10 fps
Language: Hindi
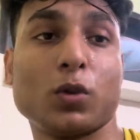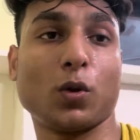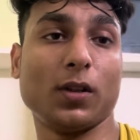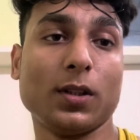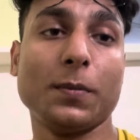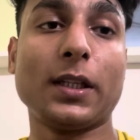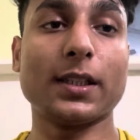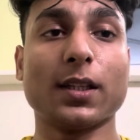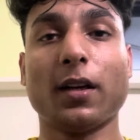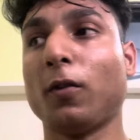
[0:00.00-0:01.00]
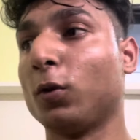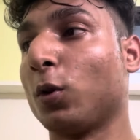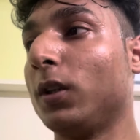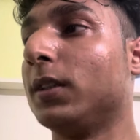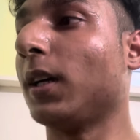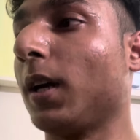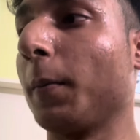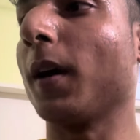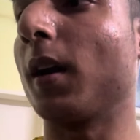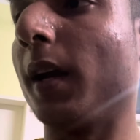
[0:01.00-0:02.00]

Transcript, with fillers: जो थोड़ी सी अपनी किचन है वो थोड़ी सी सेटअप कर